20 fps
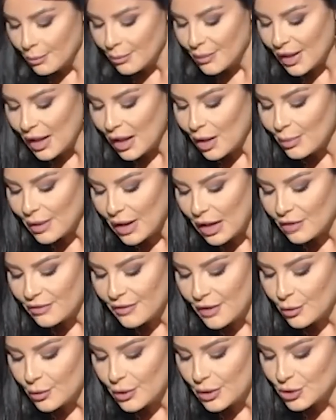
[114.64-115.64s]
بقبل
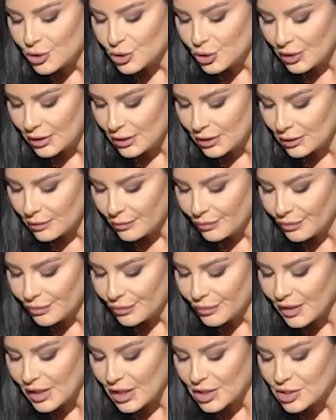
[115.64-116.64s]
2020
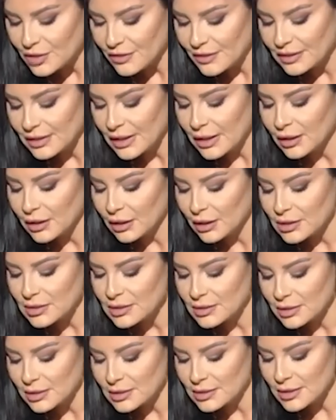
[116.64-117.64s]
كشف تحقيق
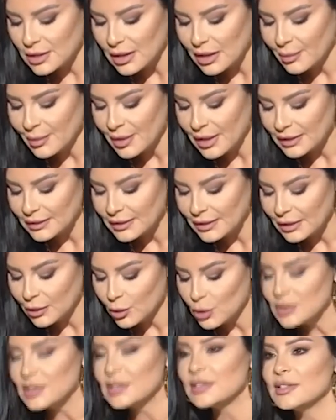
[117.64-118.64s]
استقصائي من أعداد
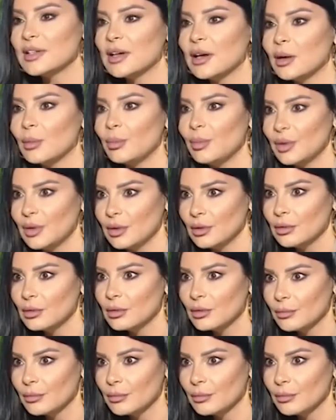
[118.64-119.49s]
الأوسي سي آر بي